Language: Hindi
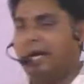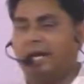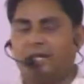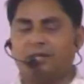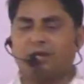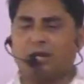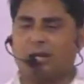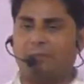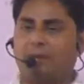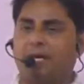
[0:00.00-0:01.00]
लेकिन जो
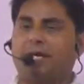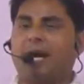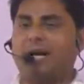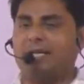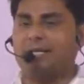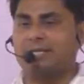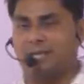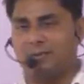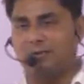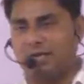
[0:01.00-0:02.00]
कंप्लीट आदर्श
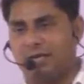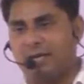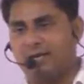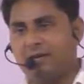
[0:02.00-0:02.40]
नियम होते हैं